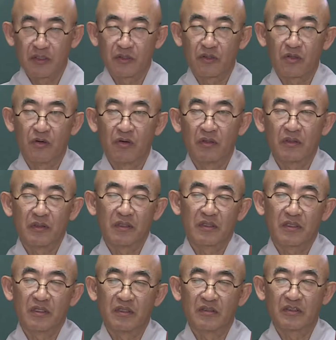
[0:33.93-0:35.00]
연꽃,
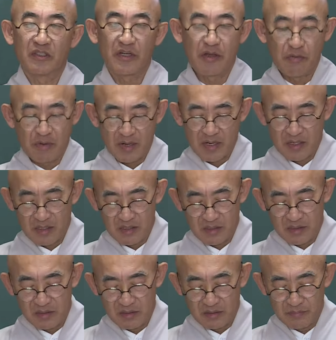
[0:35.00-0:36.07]
경전의 왕,
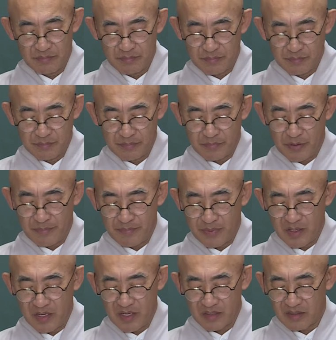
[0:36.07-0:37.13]
음,
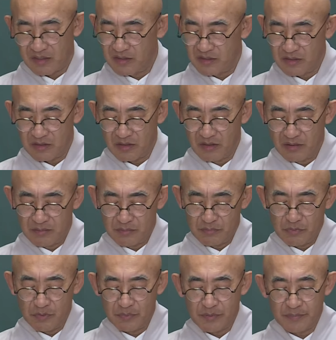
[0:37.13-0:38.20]
법화경이죠.
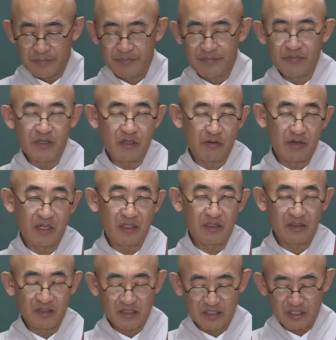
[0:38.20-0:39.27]
묘법 연화경
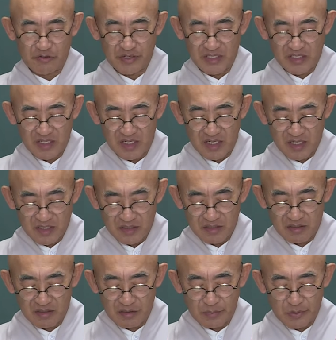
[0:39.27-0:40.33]
제7회차
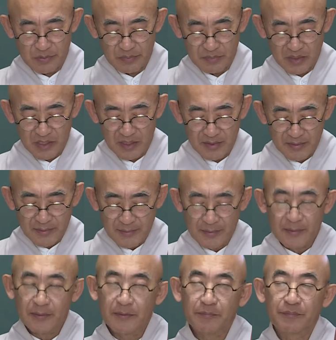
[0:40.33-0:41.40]
서일보입니다.
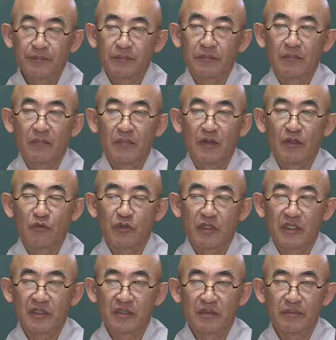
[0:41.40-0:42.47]
음,
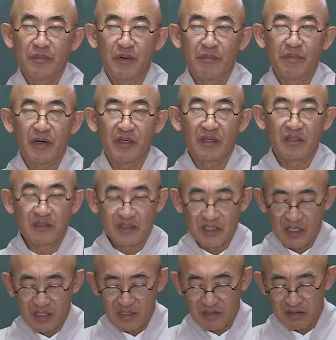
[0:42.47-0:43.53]
우리가 지금 법화경
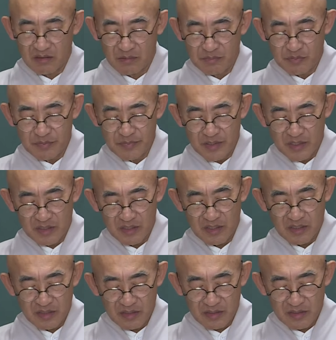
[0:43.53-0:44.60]
제1 서품에
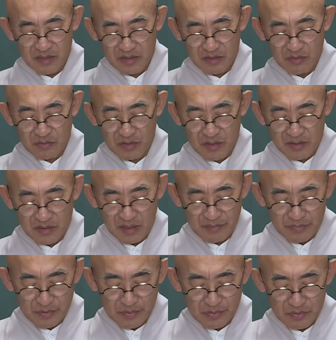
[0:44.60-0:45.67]
대해서 우리가
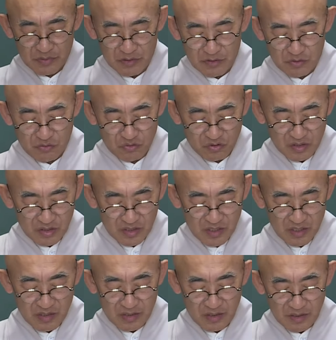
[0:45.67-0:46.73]
살펴보고 있는
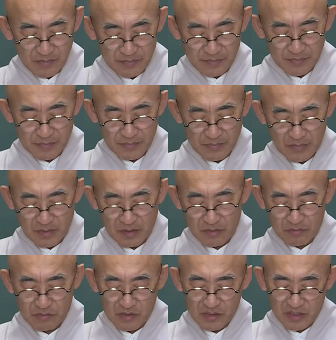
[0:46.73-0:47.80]
중인데요.
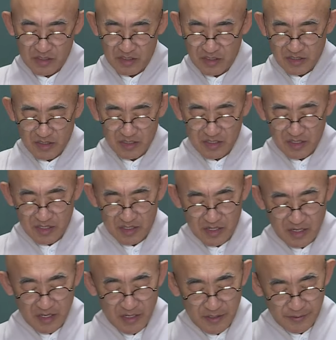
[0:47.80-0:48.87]
음, 우리가 지난
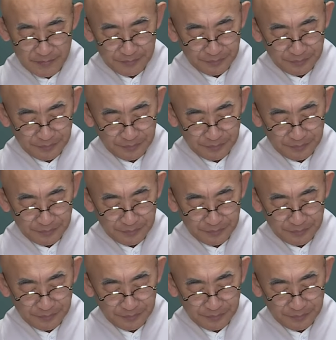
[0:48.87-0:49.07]
시간에